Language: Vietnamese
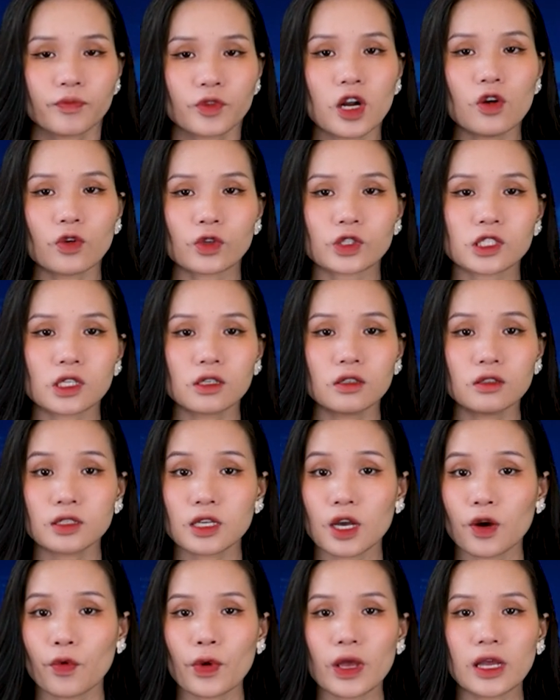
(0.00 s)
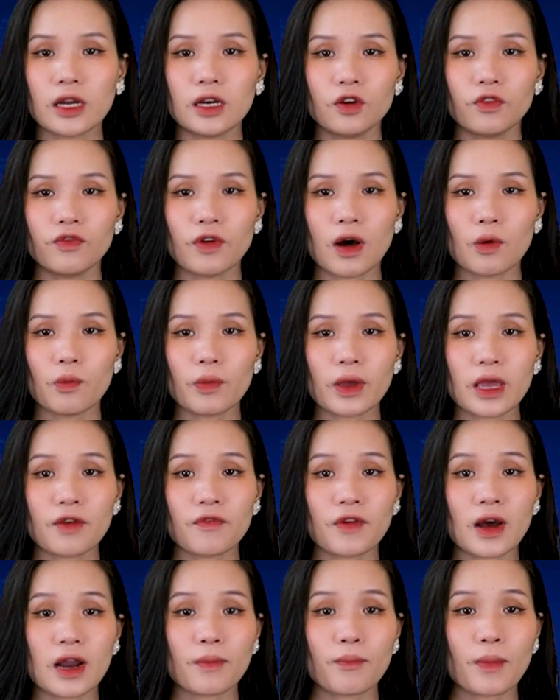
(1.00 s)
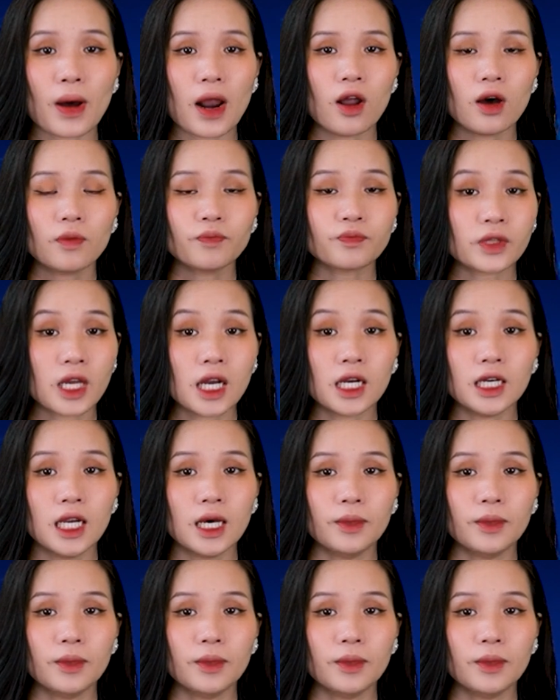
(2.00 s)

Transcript: do luật sư nhân quyền lưu vong Ivan Pavlov thành